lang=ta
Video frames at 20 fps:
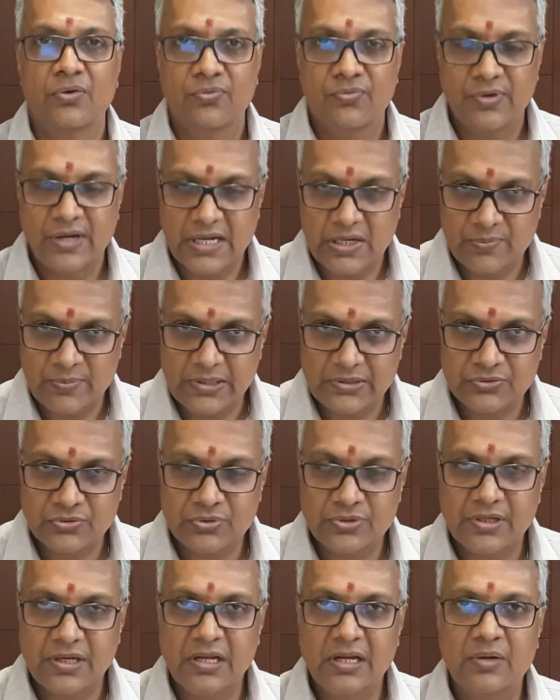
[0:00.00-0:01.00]

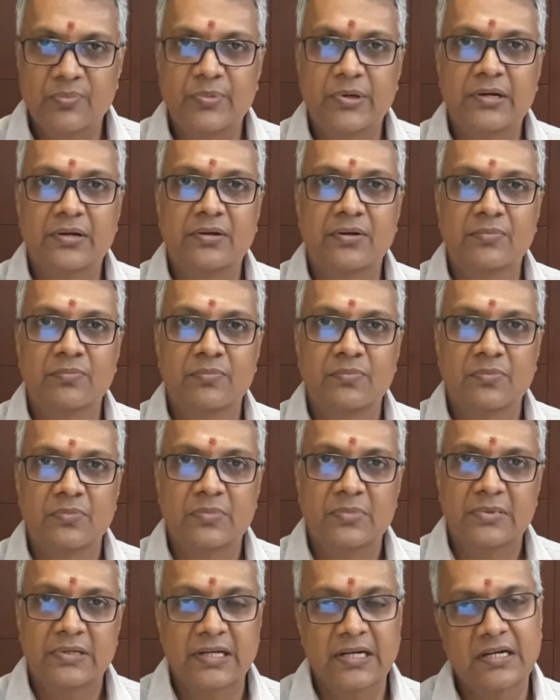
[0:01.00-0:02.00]
ஃபார்மாசுட்டிக்கல் மற்றும்
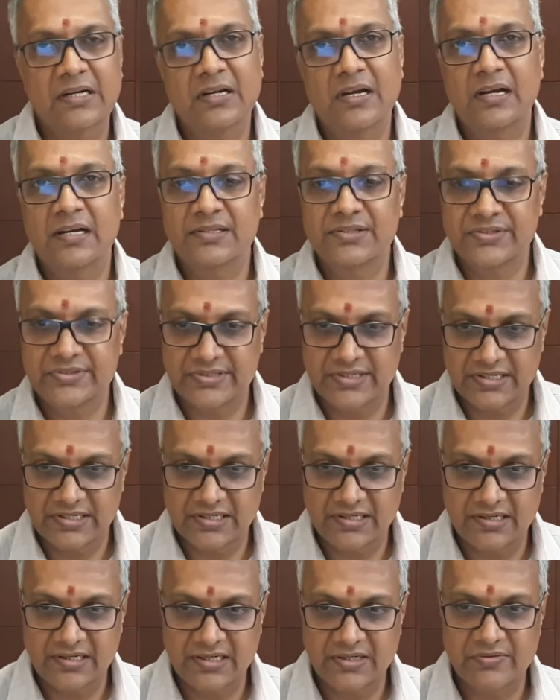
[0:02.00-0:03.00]
டெக்னாலஜி
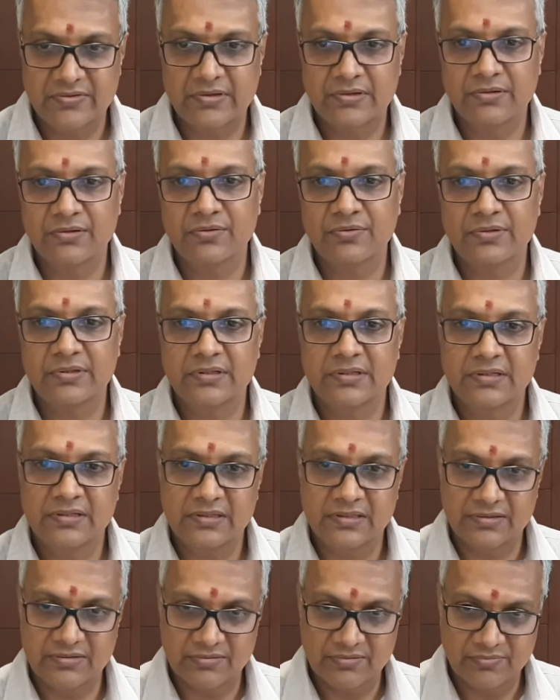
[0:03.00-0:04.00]
செக்டார் இது ரெண்டும் வந்து
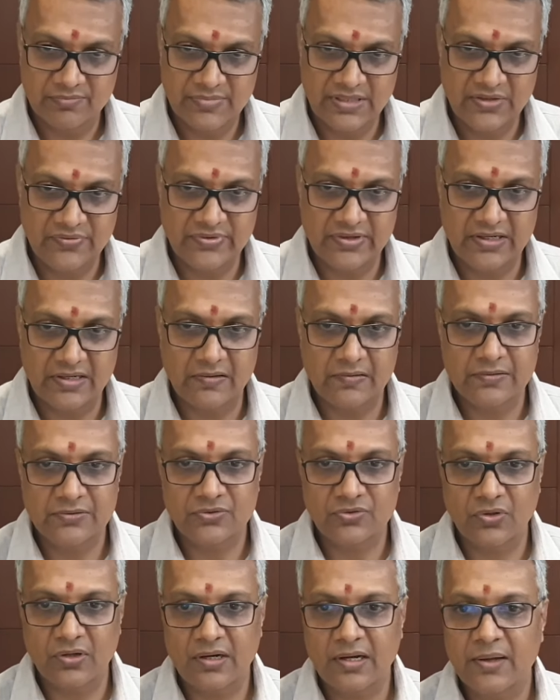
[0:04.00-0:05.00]
பெனிஃபிட் ஆகுதுன்னு
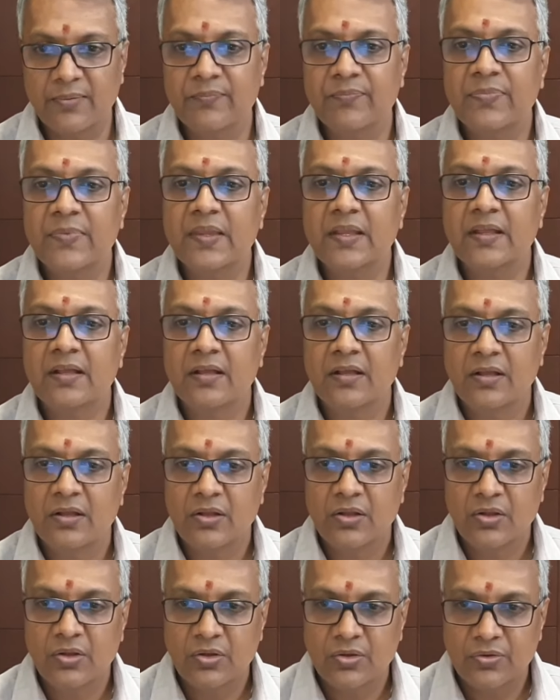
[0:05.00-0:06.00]
சொல்லலாம்
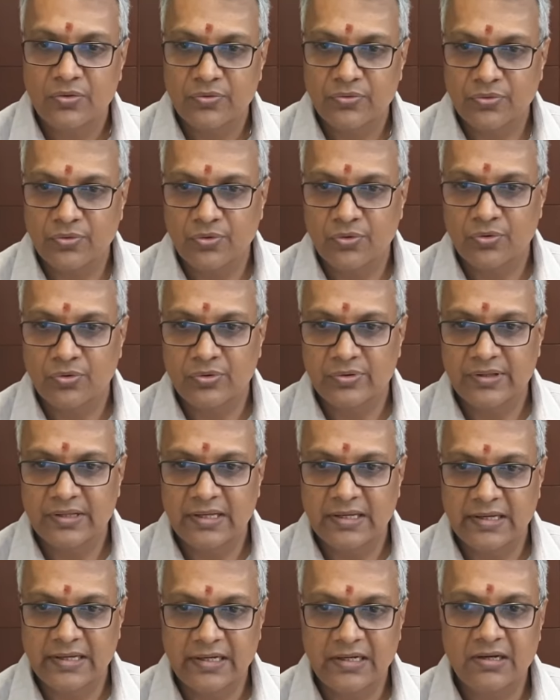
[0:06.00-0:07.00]
ஸோ இந்த
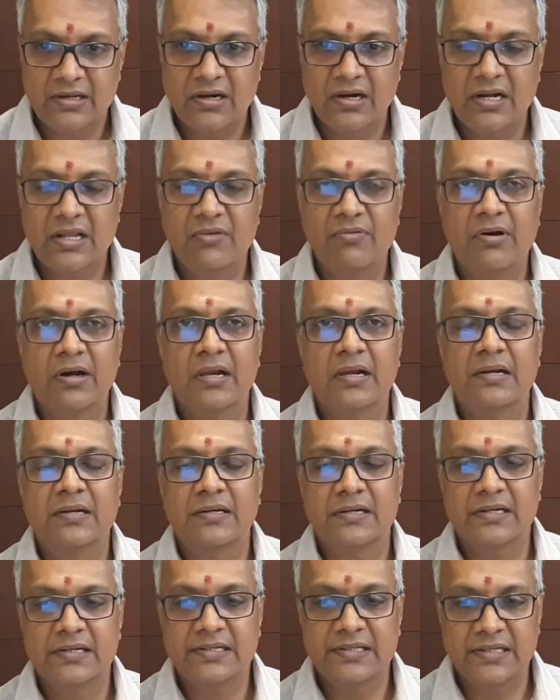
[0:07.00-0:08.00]
இன்ட்ராடே
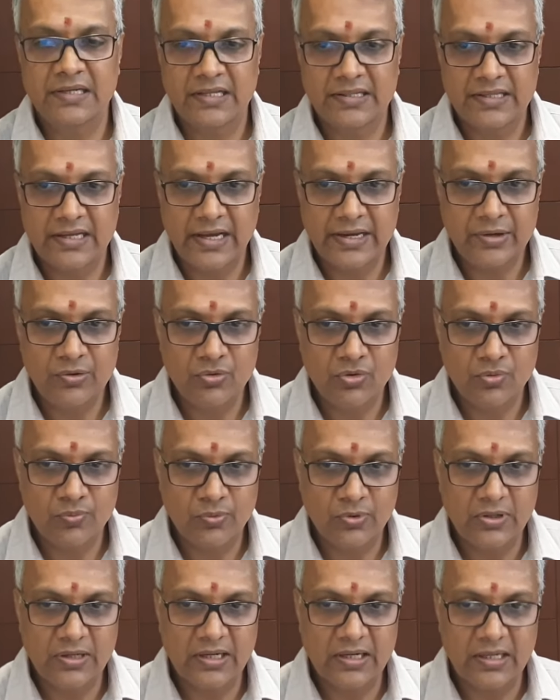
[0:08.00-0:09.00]
வாலடிலிட்டி அந்த ஐநூறு
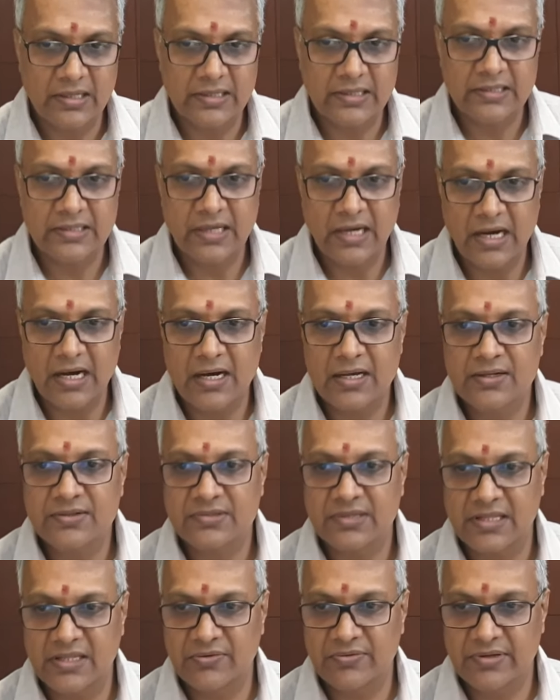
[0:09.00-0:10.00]
புள்ளிகள் அதாவது ஆறு
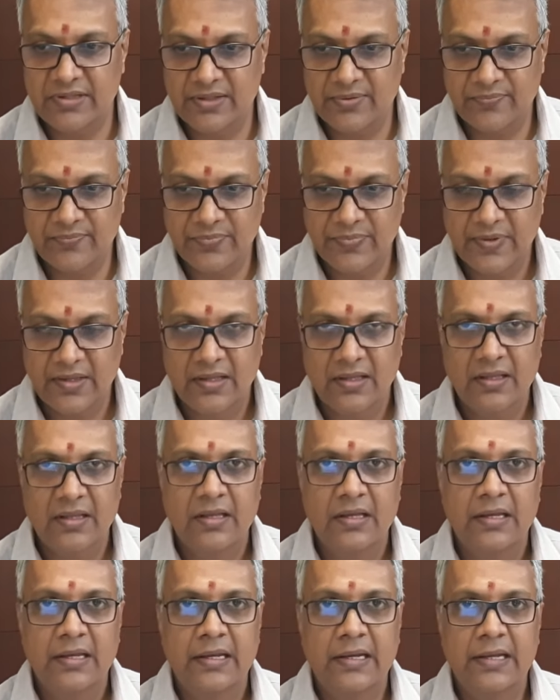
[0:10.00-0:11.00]
சதவீதம்
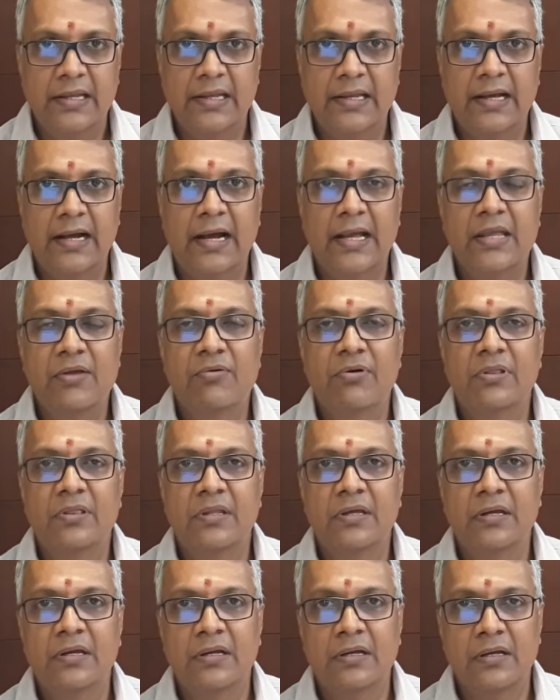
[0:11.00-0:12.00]
இன்றைக்கி ஹை
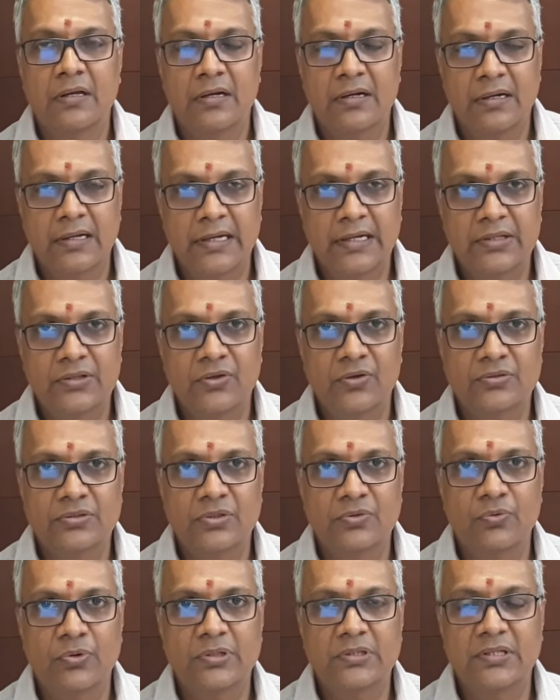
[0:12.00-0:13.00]
வந்து நைன்
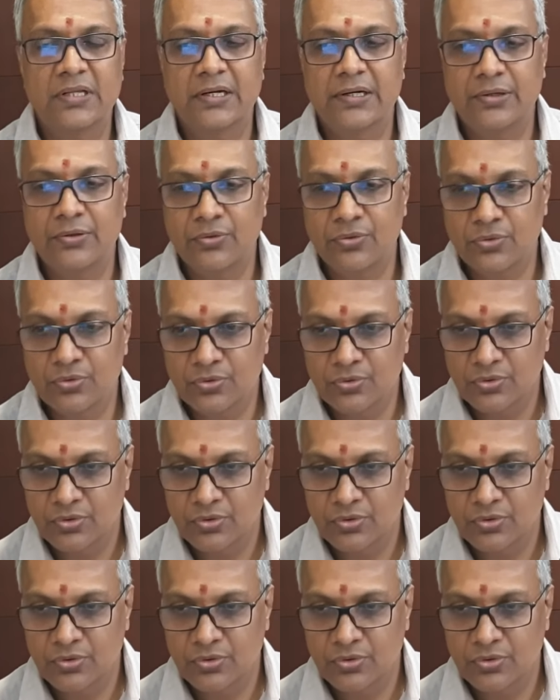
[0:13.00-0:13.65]
தௌசண்ட் ஒன் தேர்ட்டி டூ